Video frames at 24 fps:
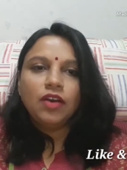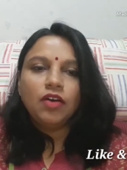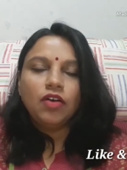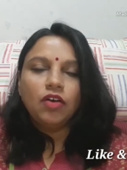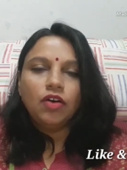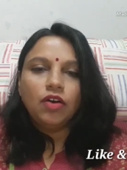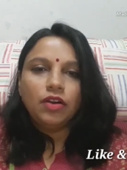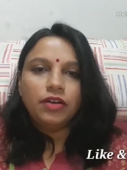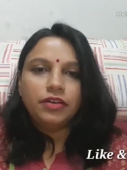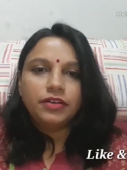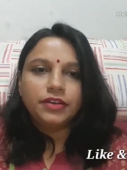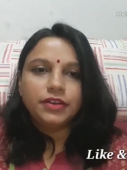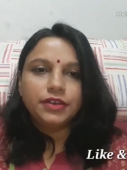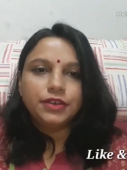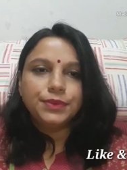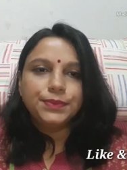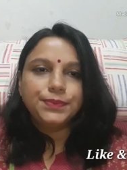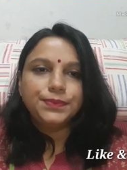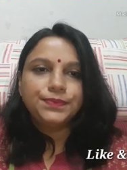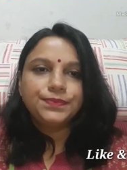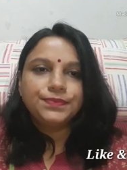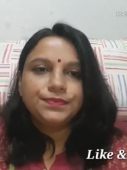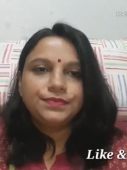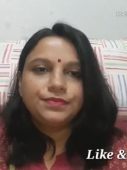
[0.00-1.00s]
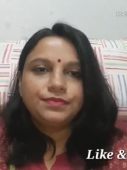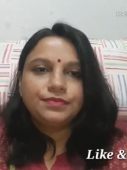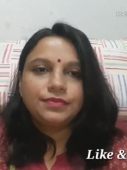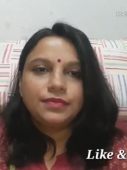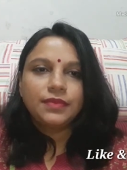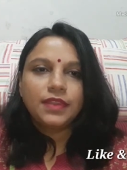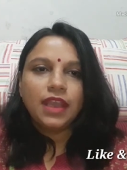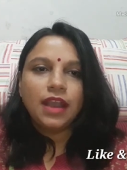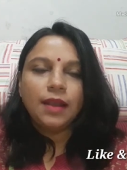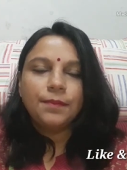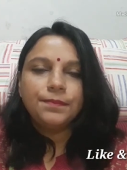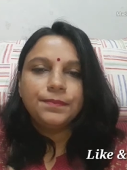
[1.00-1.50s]
और um,
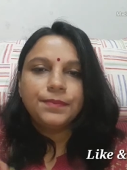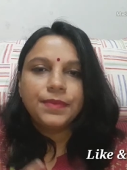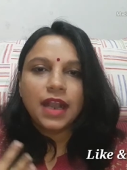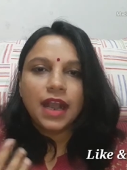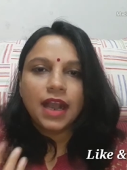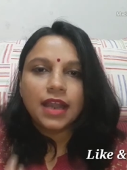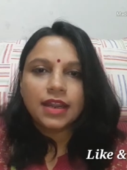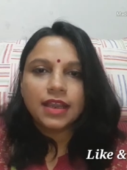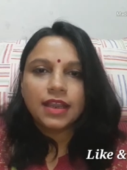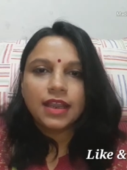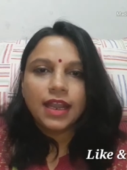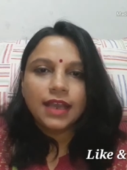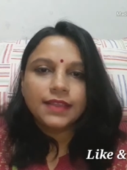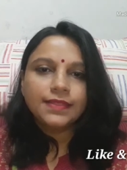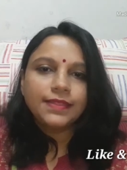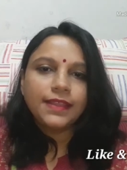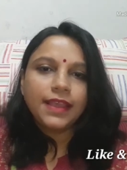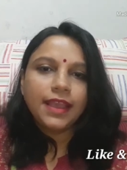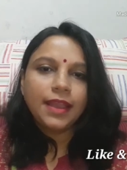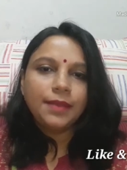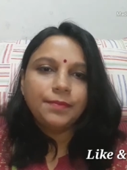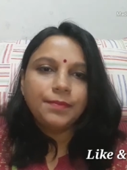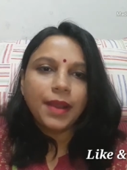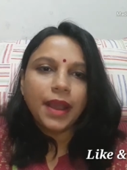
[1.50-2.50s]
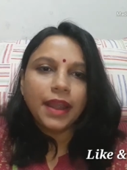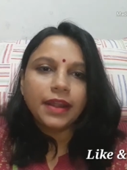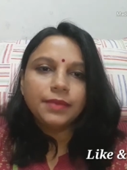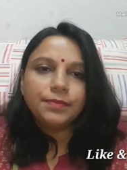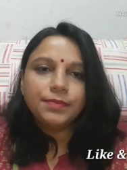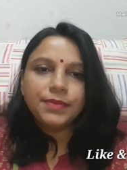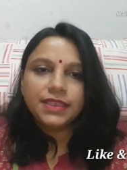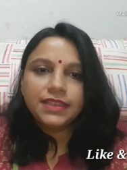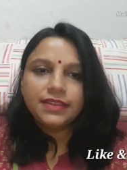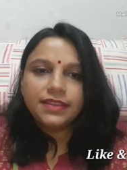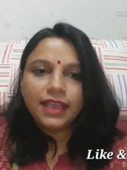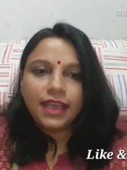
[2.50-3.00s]
आप खाना खाते हैं पानी
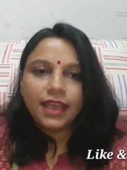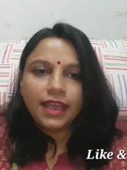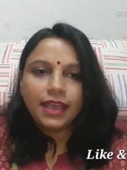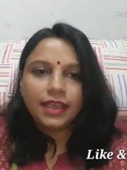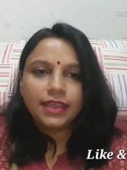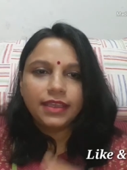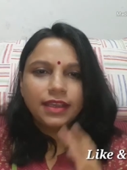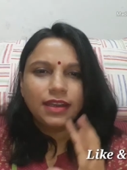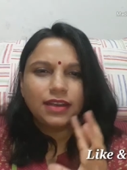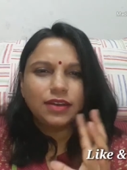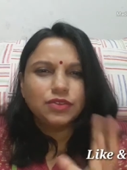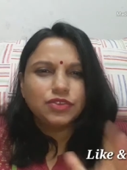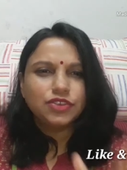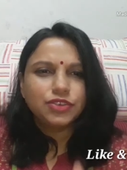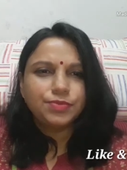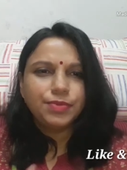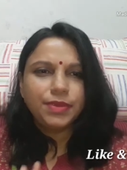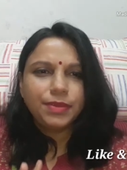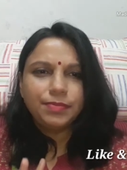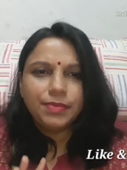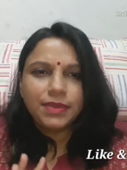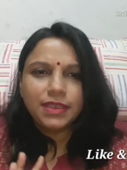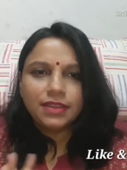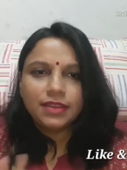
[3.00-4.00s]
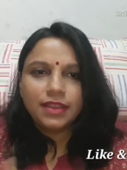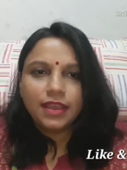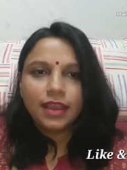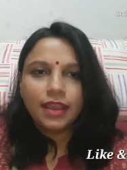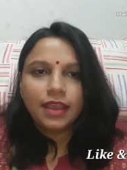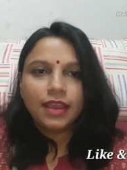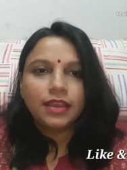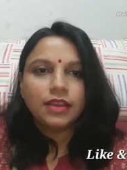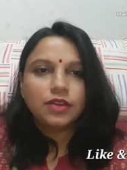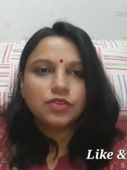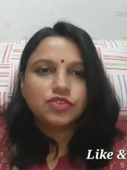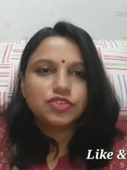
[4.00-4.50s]
पीते हैं या कुछ भी पीते
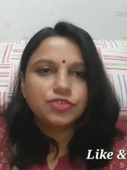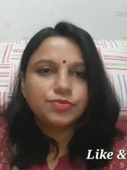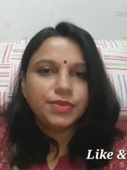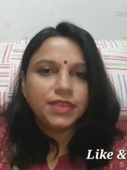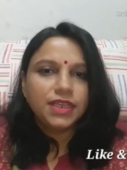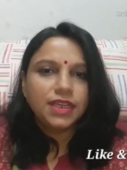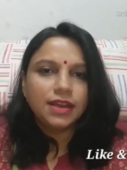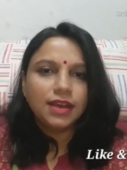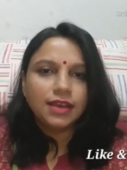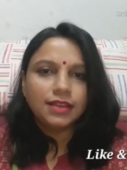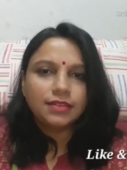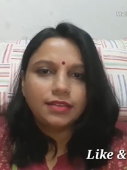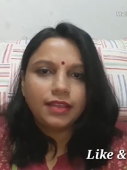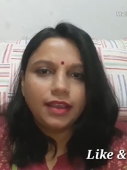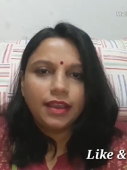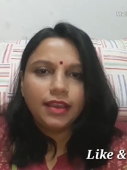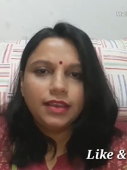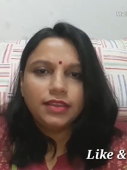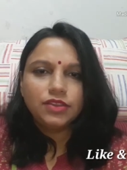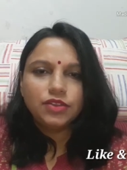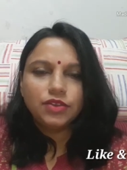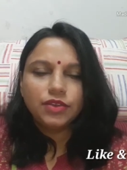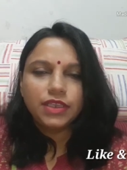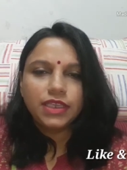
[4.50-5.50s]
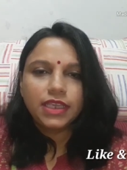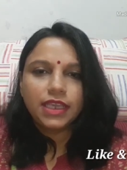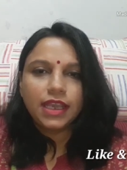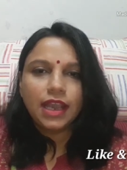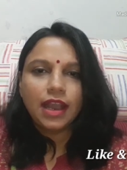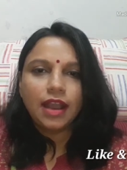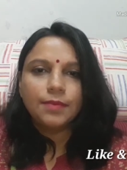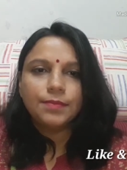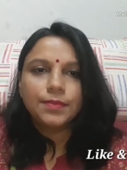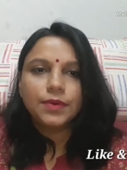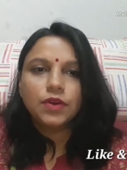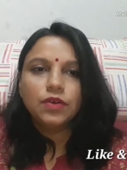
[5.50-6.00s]
हैं कुछ भी खाते हैं तो ये
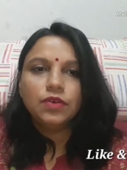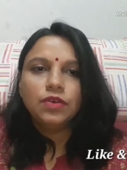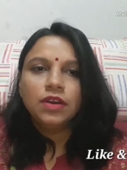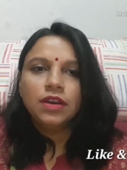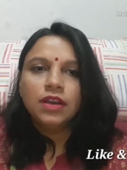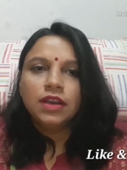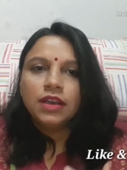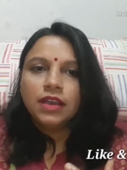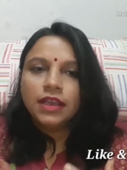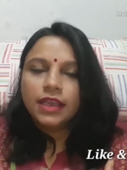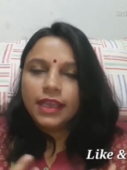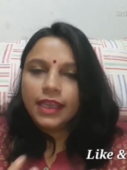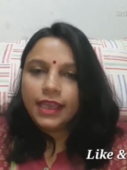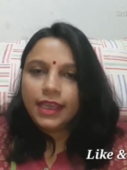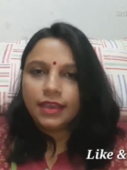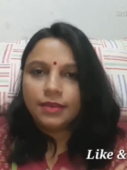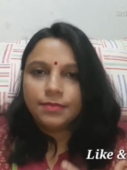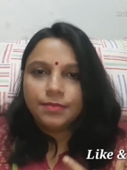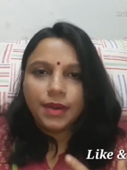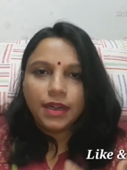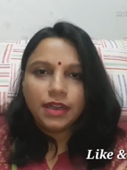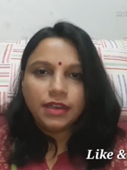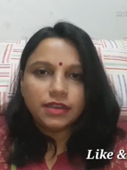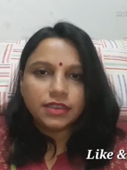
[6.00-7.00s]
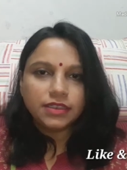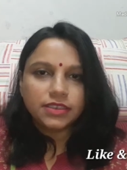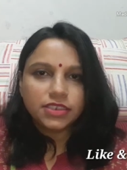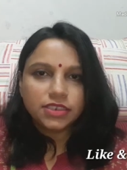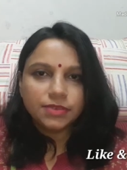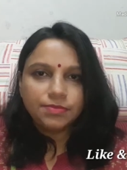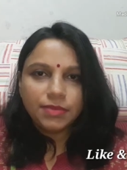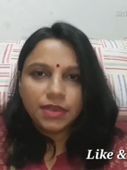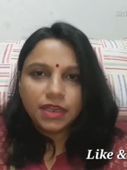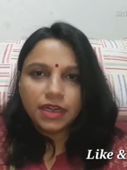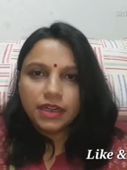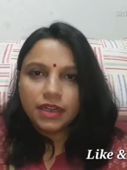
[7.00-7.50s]
आपको एक बार
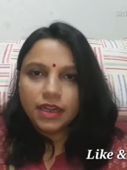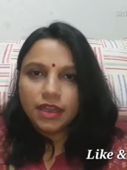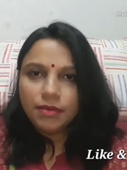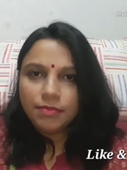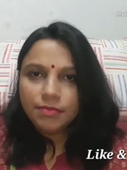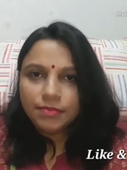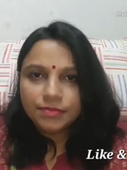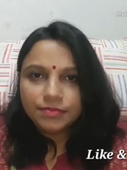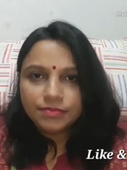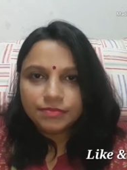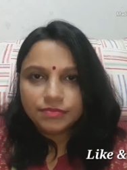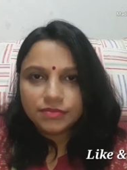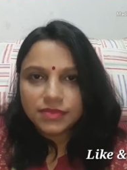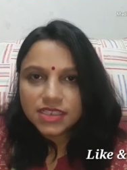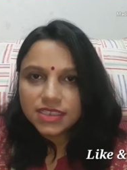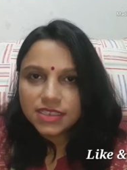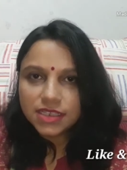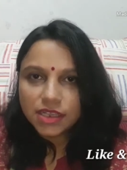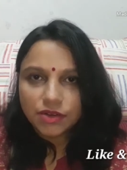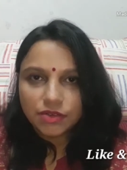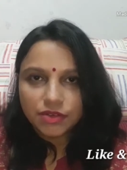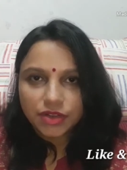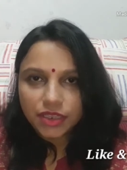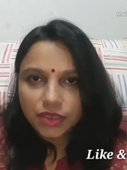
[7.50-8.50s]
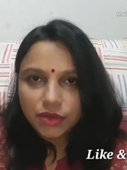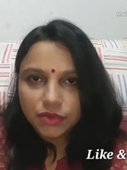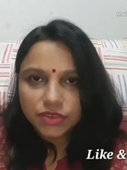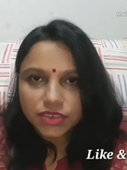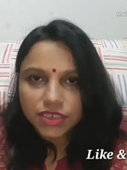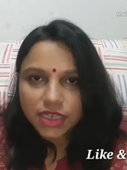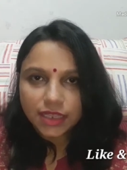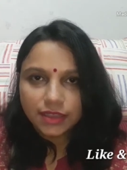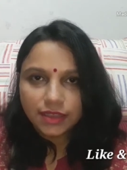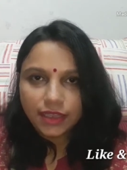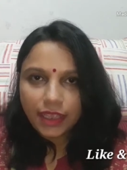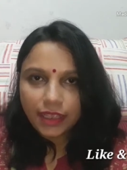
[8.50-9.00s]
टचअप करना ज़रूरी हो
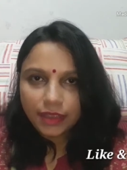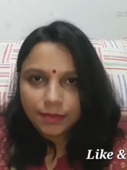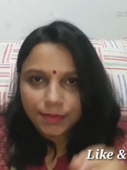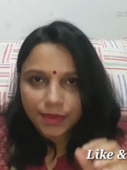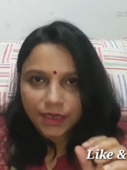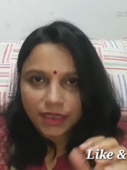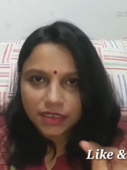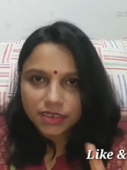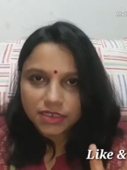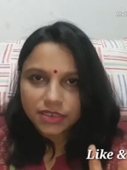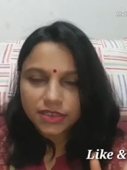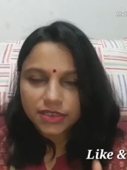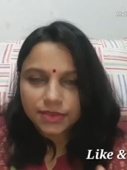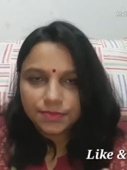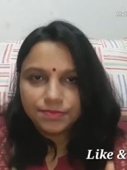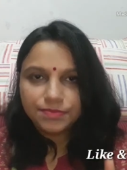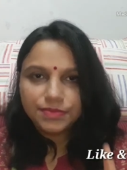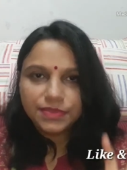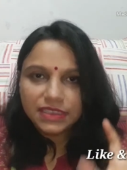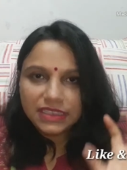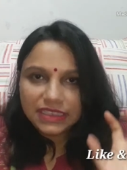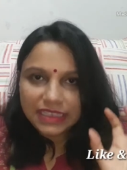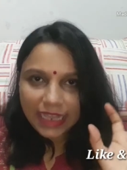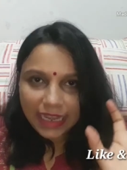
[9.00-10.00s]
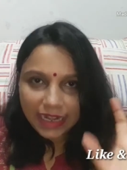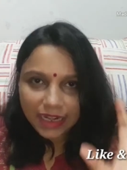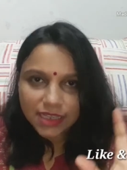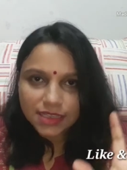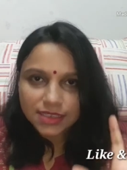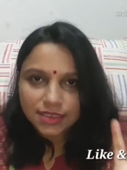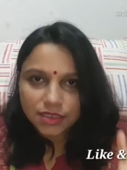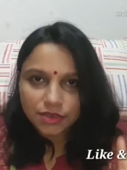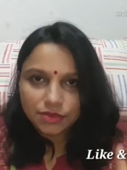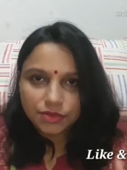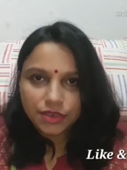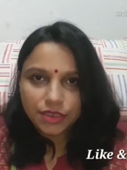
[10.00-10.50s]
जाता है एक बार टचअप देना
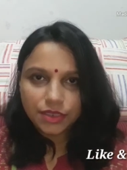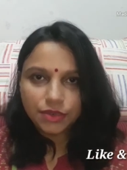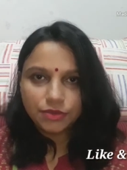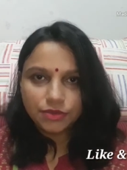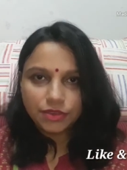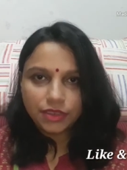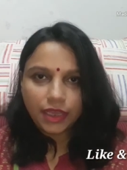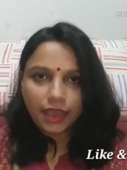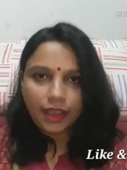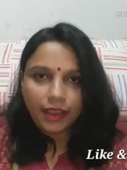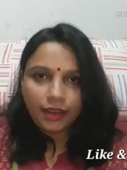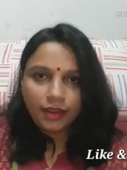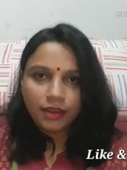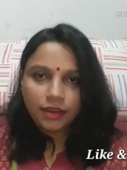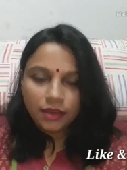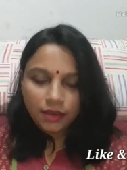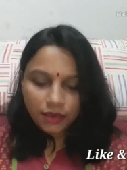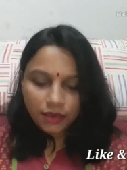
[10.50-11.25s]
ज़रूरी होता है